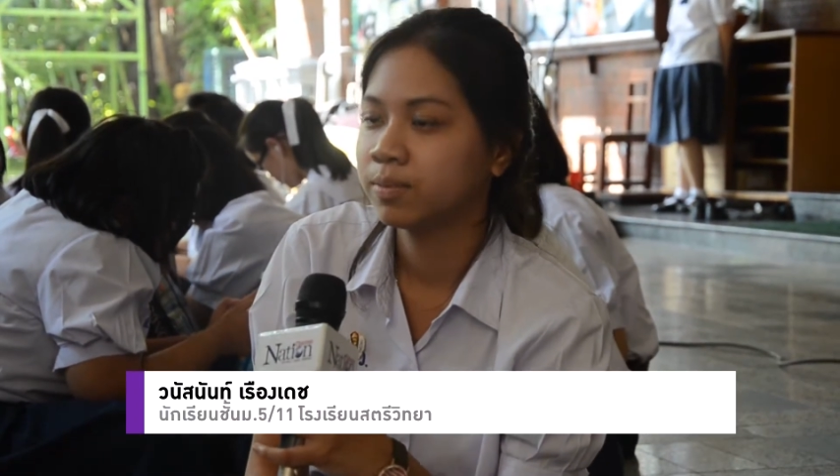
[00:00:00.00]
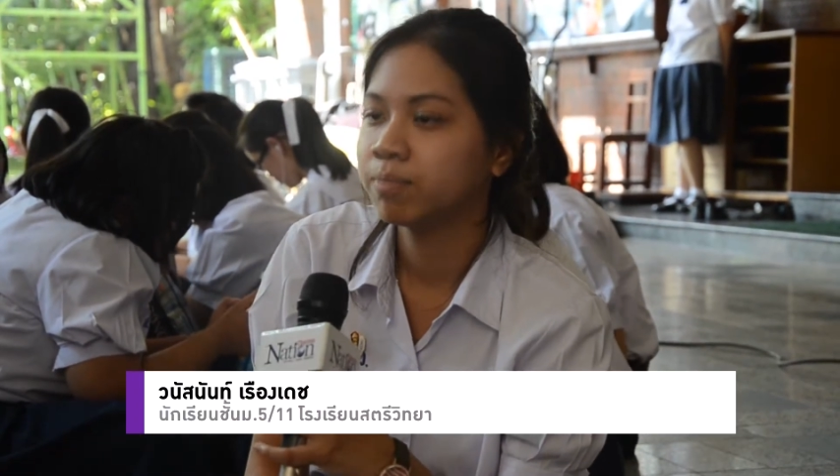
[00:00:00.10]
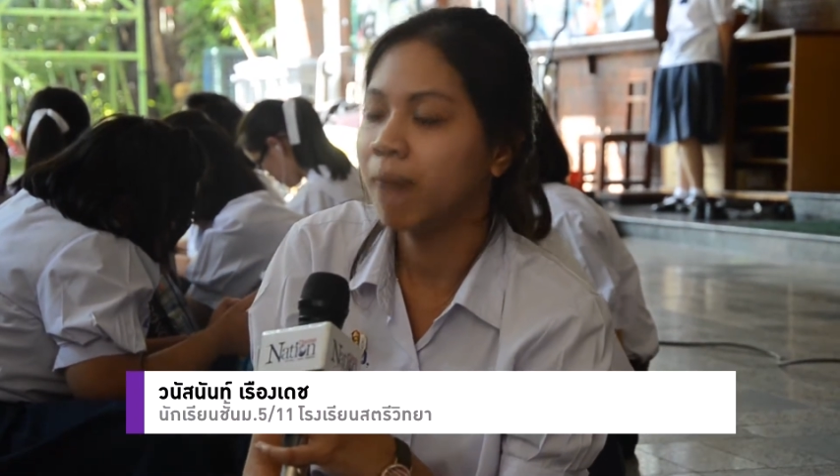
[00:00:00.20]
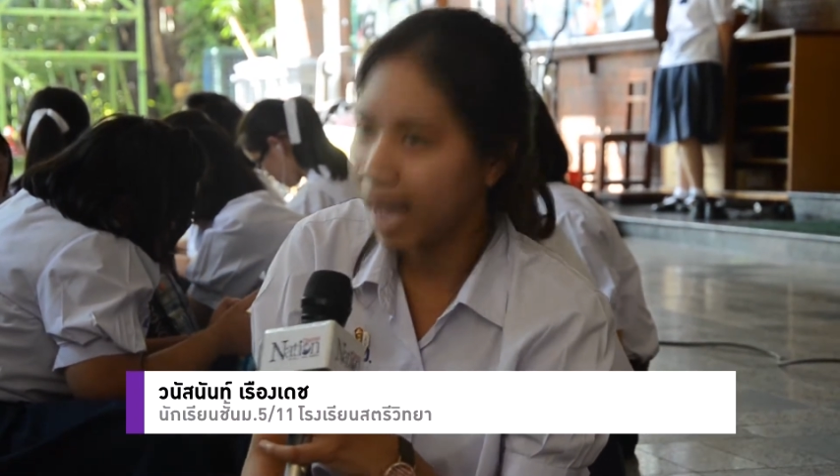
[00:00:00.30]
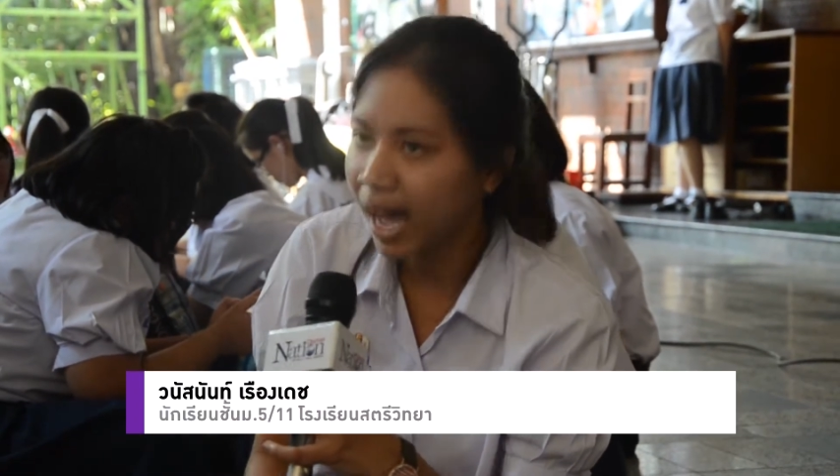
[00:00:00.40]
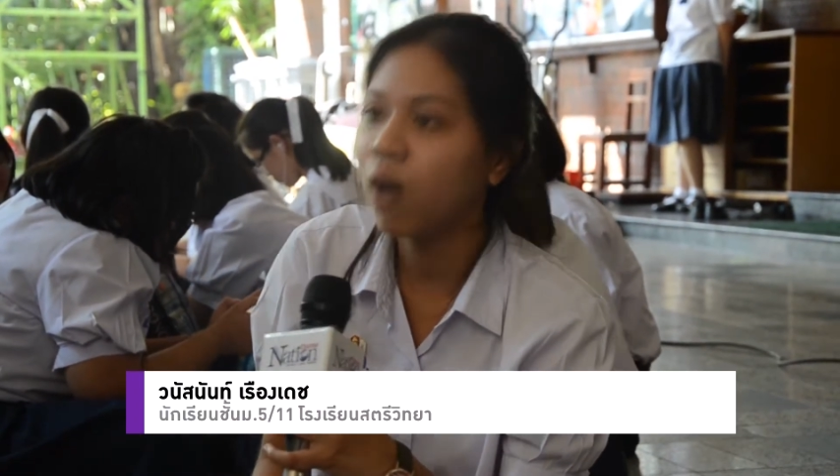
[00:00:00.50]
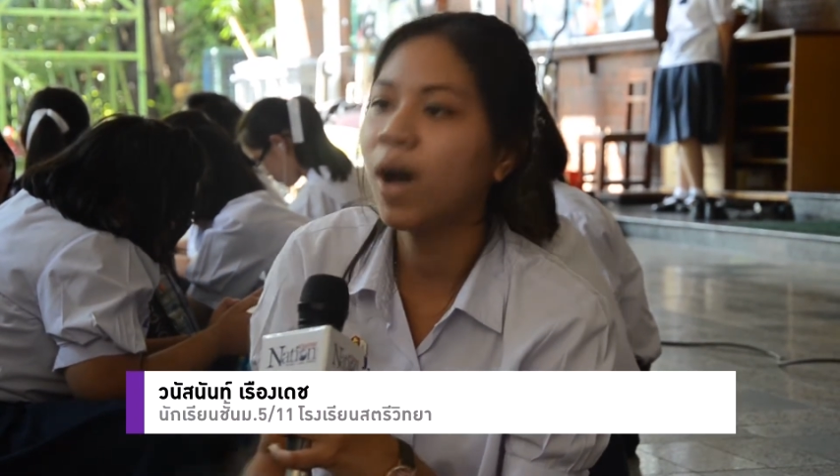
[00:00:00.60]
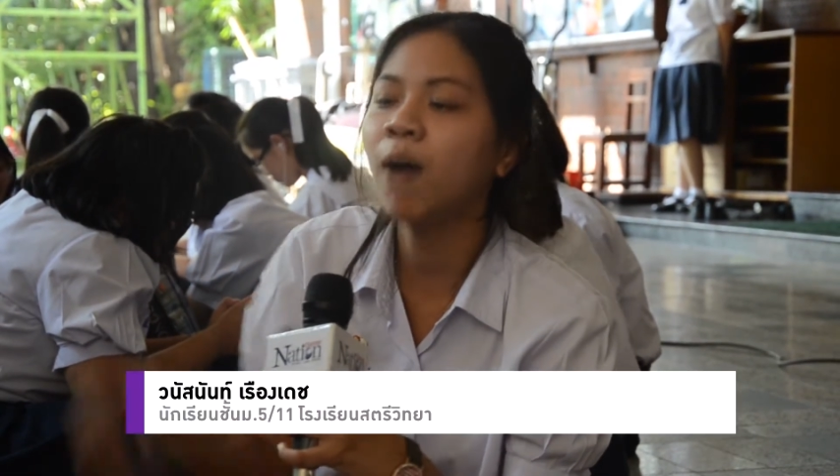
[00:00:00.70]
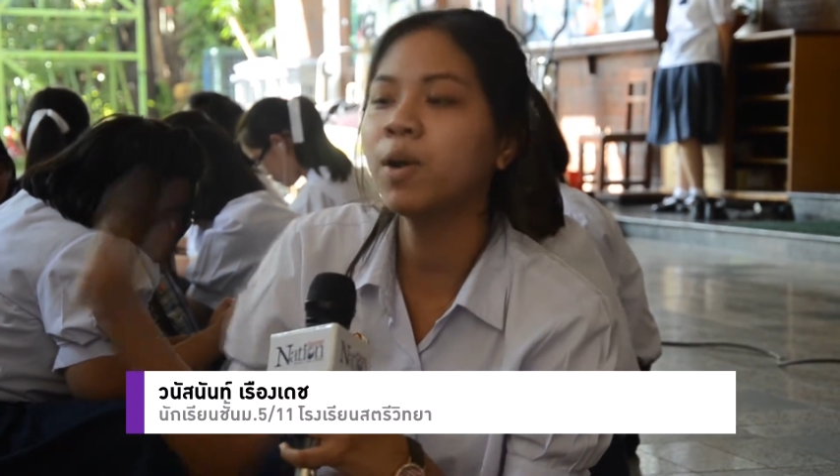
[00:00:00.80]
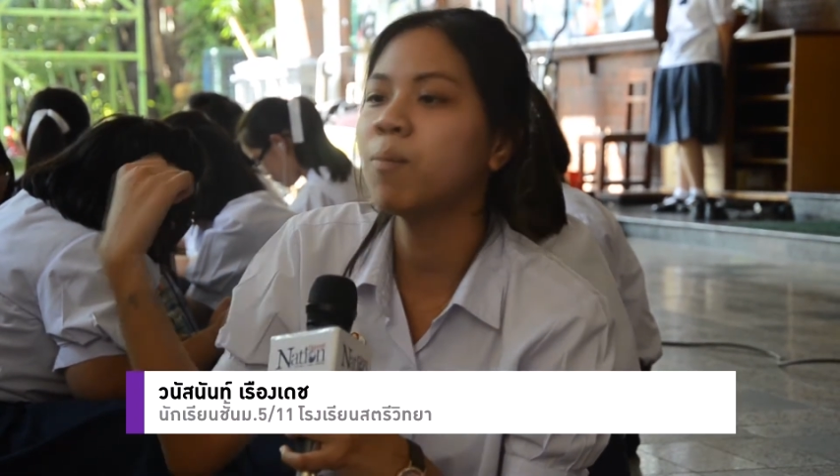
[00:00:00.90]
มาเข้า
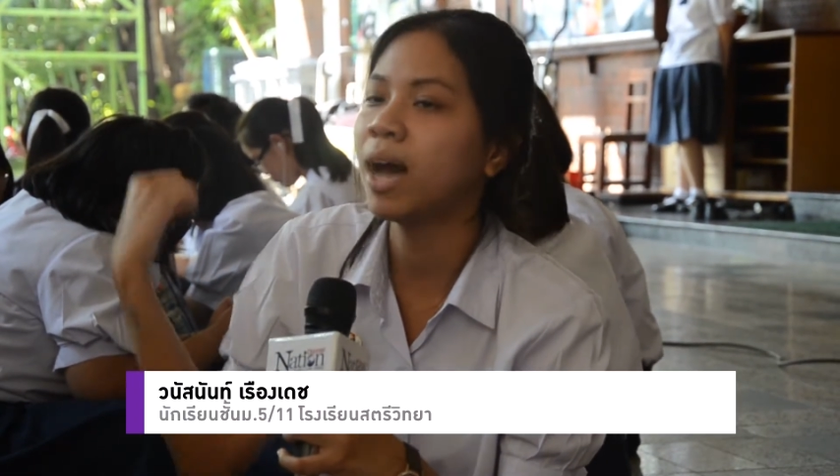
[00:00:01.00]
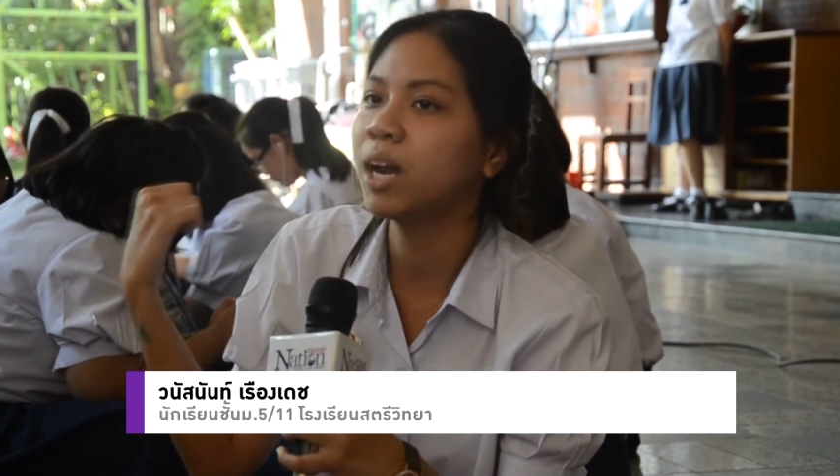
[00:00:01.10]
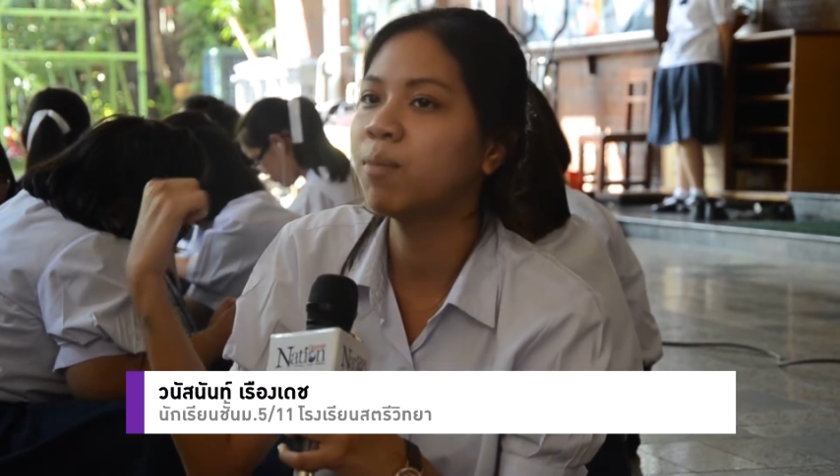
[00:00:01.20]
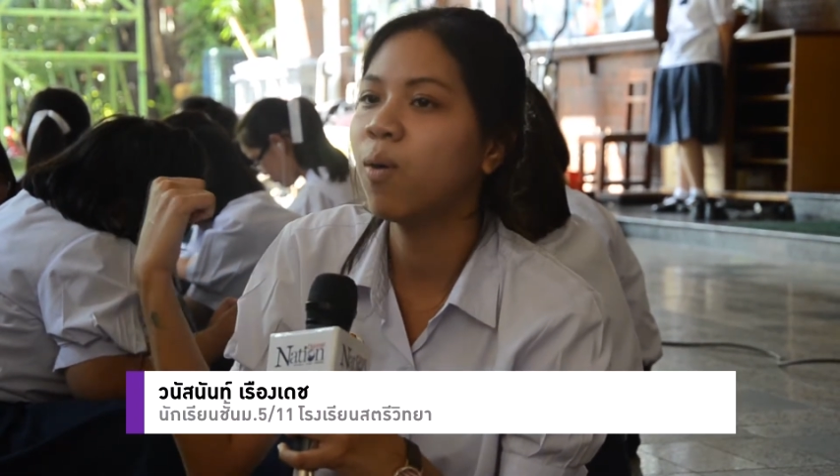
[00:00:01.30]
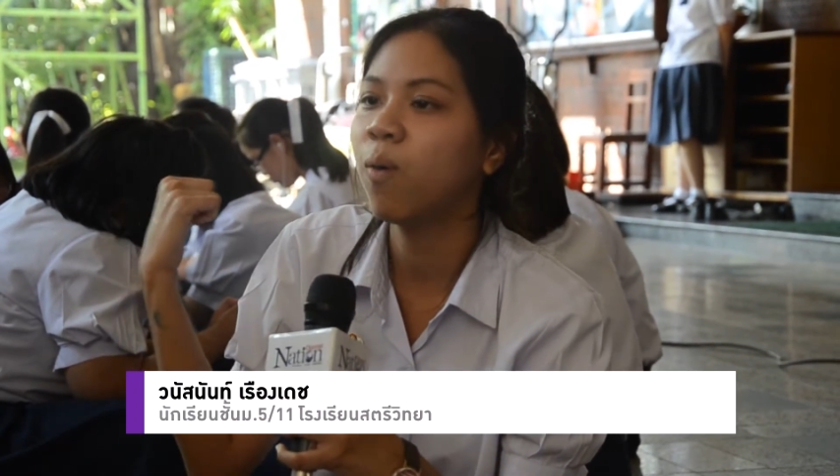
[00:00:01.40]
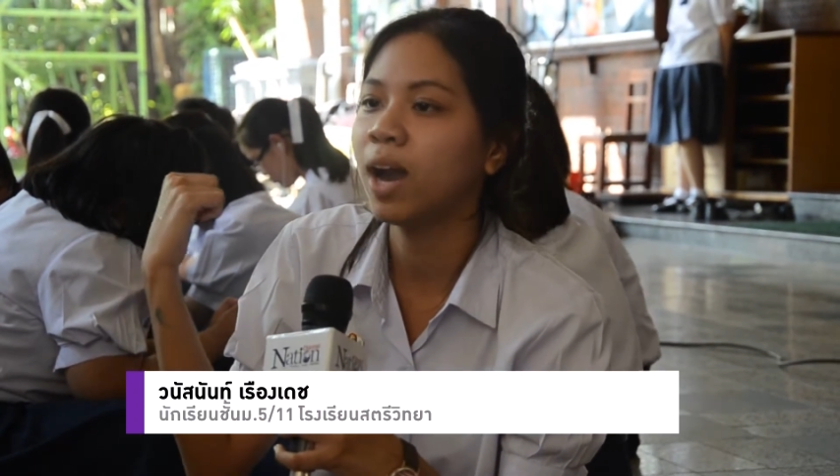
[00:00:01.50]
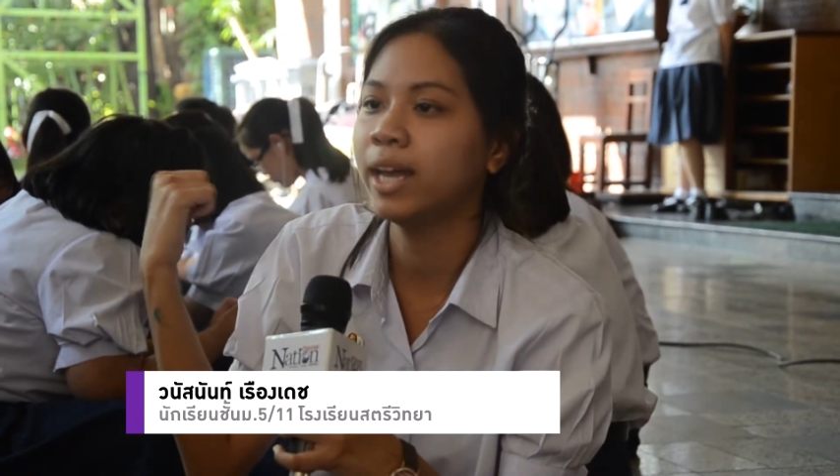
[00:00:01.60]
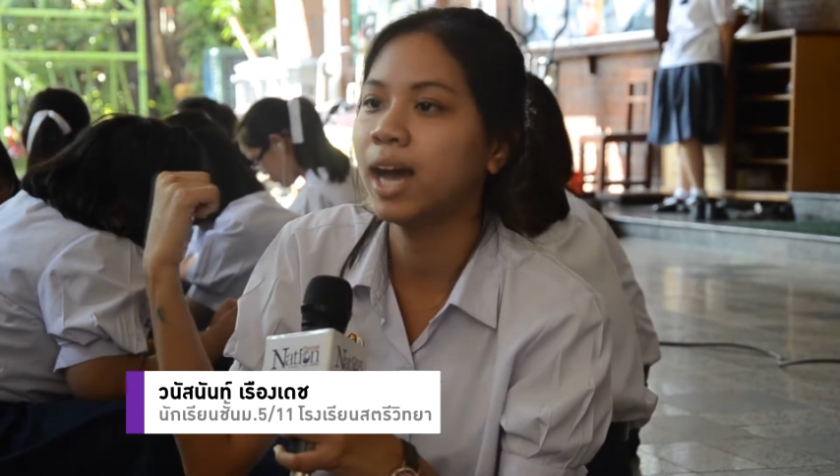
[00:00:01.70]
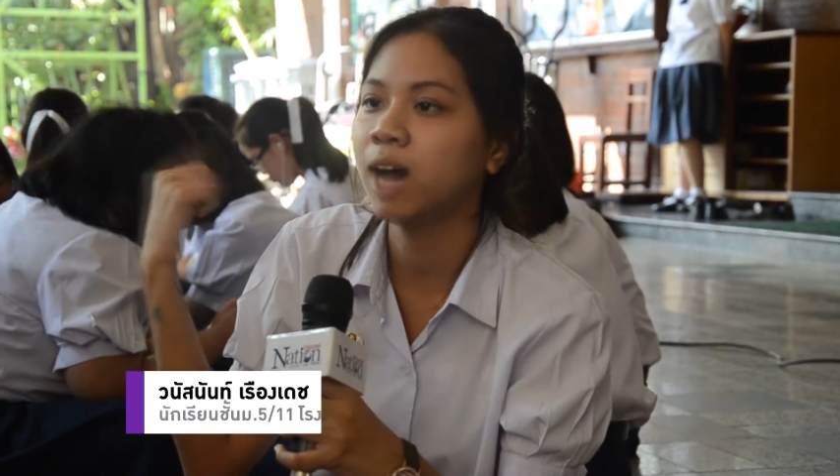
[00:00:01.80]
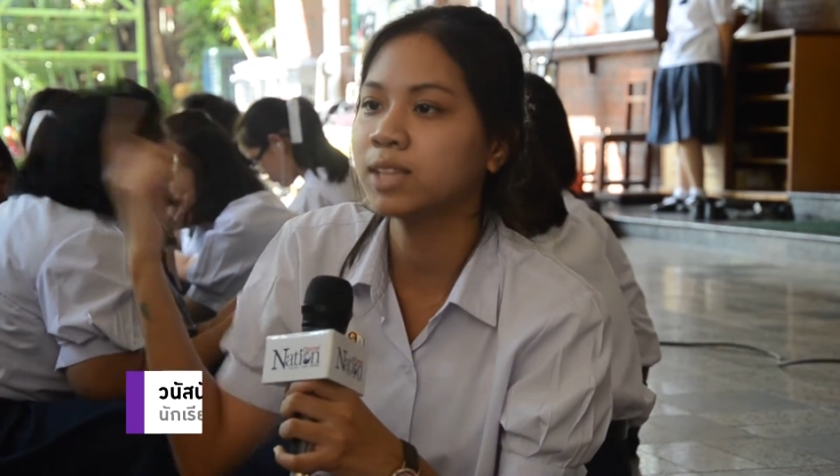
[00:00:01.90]
เข้าางลำพูอะไร
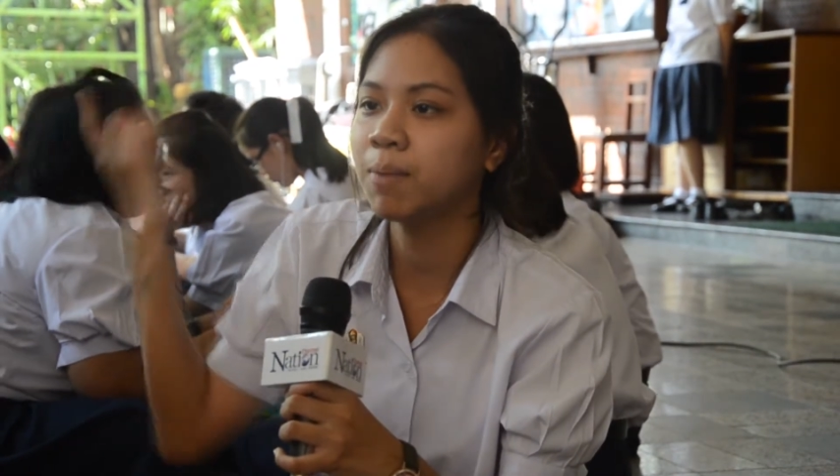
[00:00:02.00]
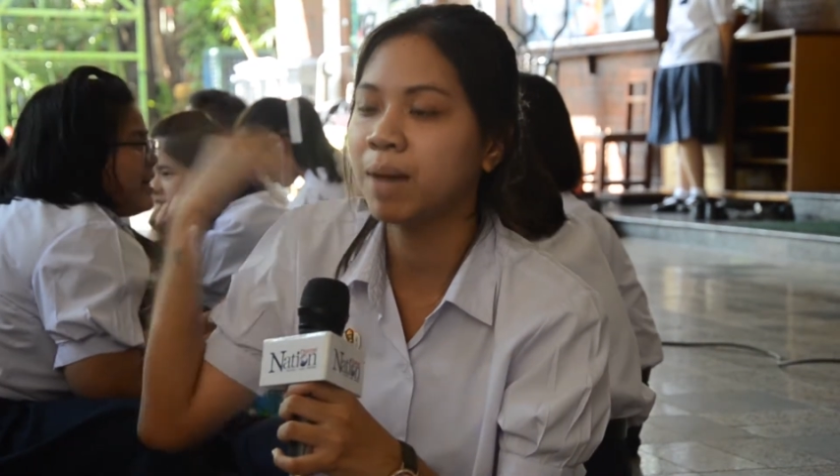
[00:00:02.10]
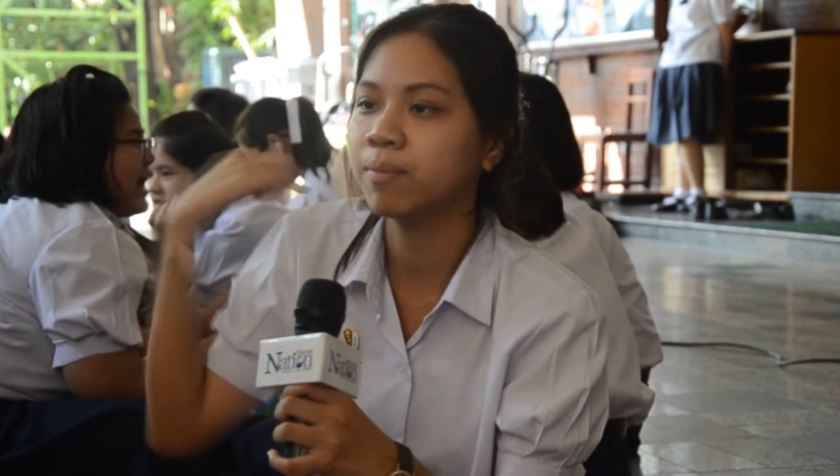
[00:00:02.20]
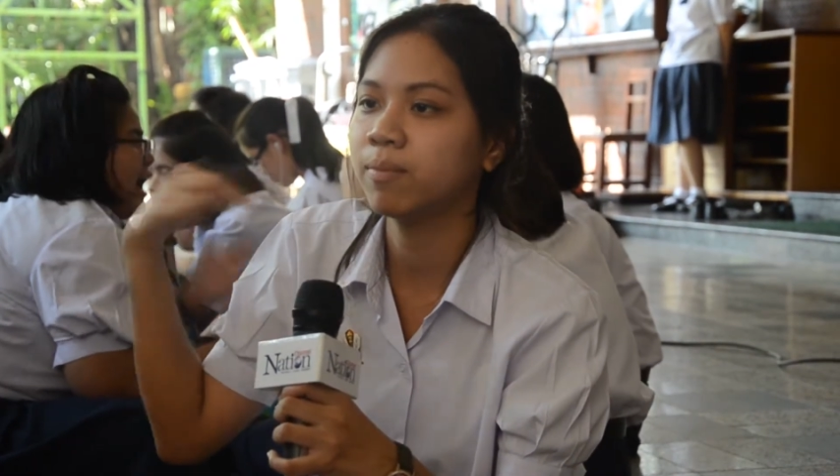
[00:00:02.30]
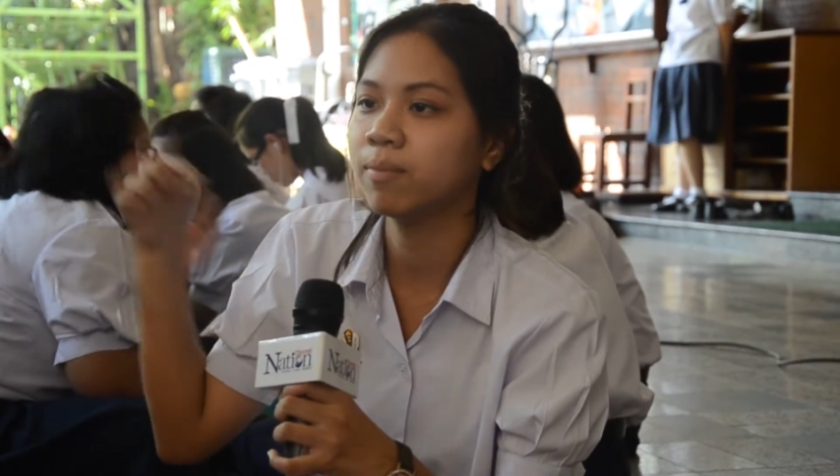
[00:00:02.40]
อย่างเงี้ยเขาจะแบบ